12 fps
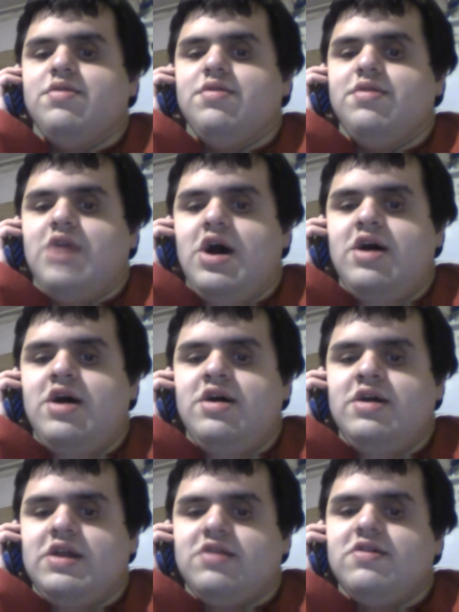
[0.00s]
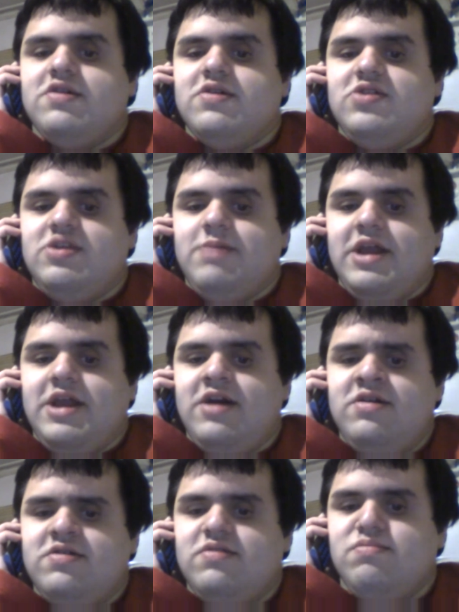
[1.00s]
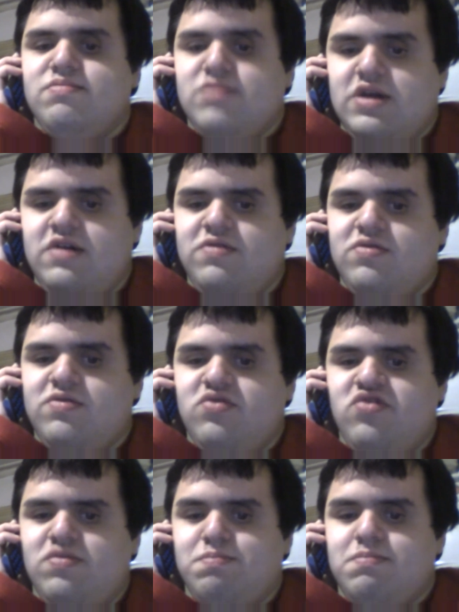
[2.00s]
да, это сибиряк, да, слушаю.